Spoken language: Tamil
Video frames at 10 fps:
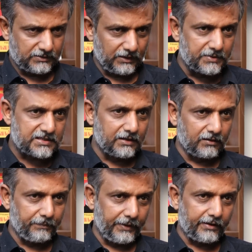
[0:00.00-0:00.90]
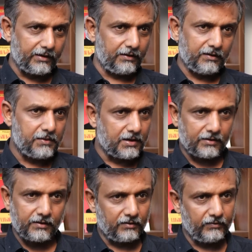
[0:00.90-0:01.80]
சமஸ்கிருத பெயர்களாக
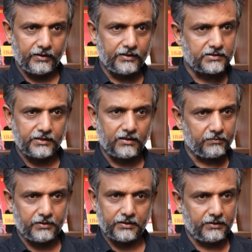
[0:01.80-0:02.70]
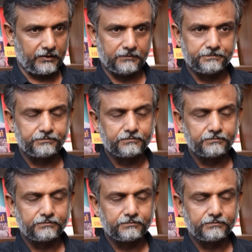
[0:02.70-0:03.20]
மாற்றுகின்ற வேலையை செய்ய ஆரம்பிக்கிறார்கள்